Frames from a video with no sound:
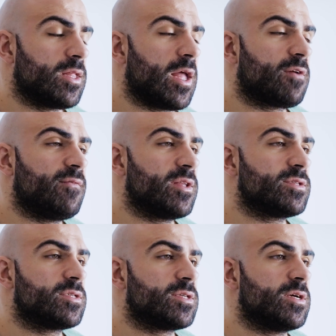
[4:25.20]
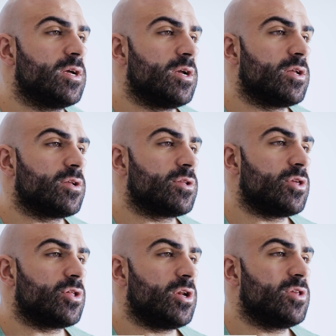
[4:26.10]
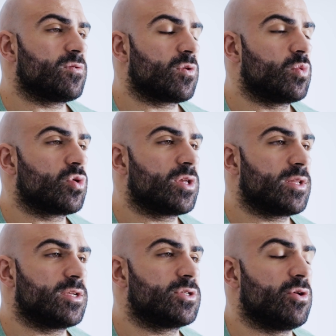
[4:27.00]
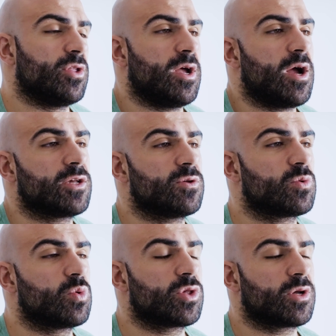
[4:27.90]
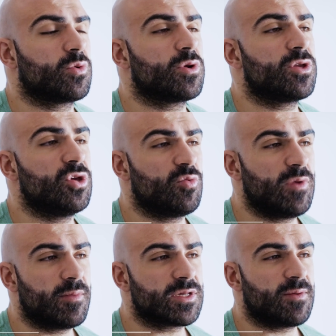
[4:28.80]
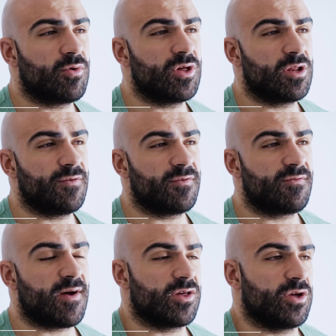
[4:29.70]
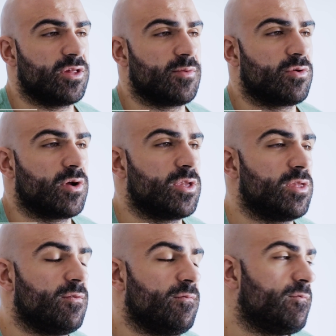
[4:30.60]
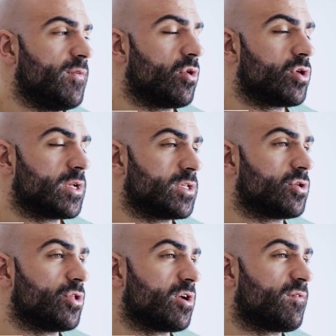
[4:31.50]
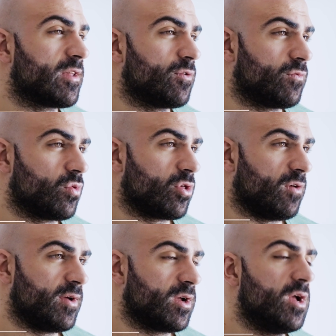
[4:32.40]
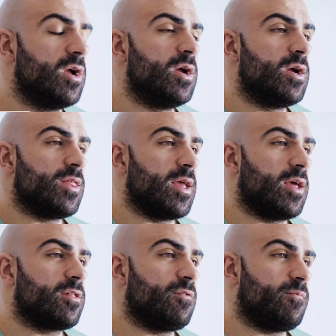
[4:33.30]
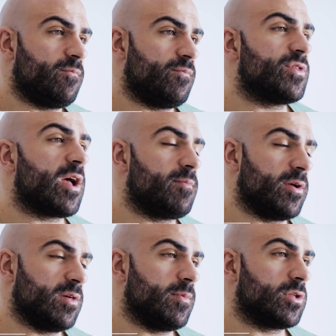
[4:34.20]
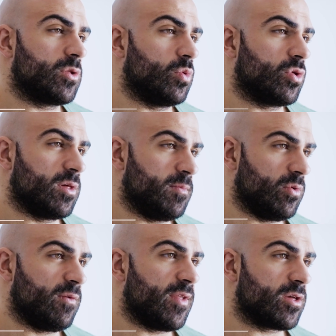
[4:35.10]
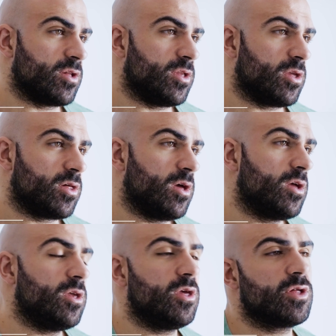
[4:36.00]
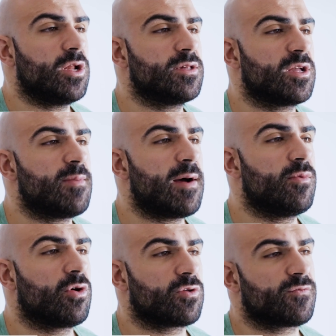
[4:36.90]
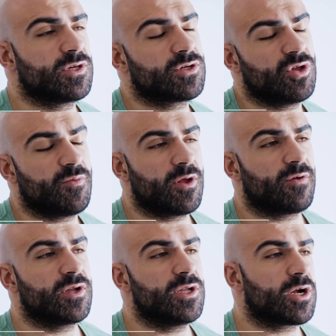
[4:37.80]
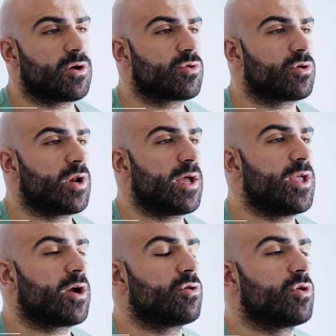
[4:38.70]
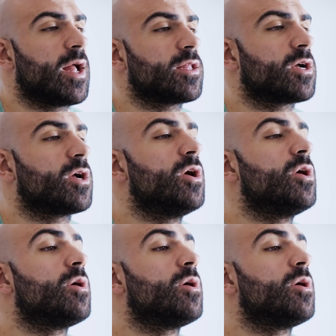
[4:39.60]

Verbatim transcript: Tak więc e, jeżeli są to tłuszcze nasycone, a są tłuszcze, których nie umiemy samodzielnie wytwarzać, na przykład wielonienasyconych kwasów tłuszczowych, należy zadbać, żeby te tłuszcze były w naszej diecie i jeżeli zadbamy o to wszystko, dopiero wtedy taką czekoladę jako dodatek